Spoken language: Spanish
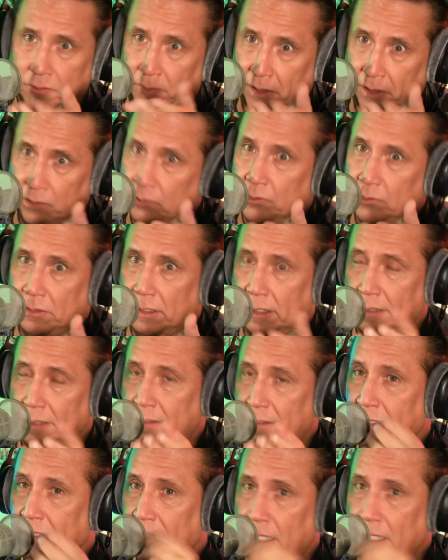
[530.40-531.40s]

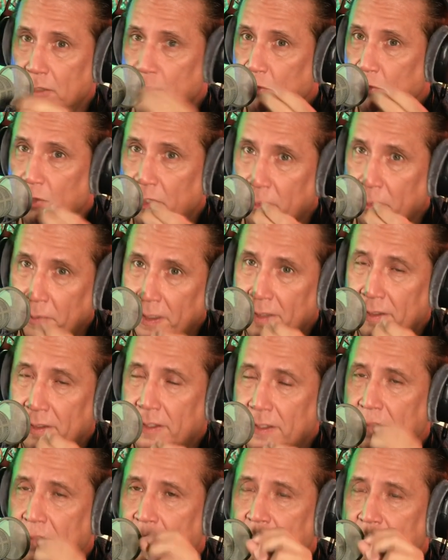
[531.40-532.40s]
Pregúntale, ¿tienes algunos
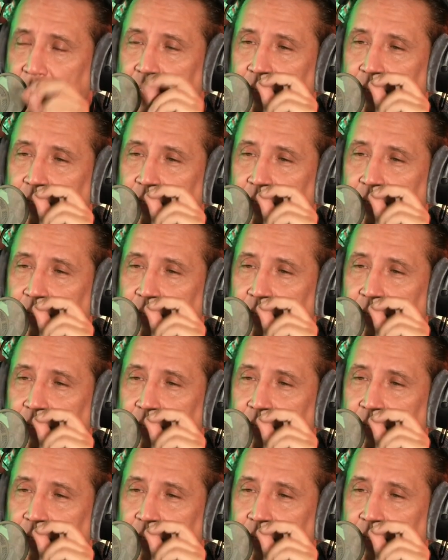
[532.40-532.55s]
depende?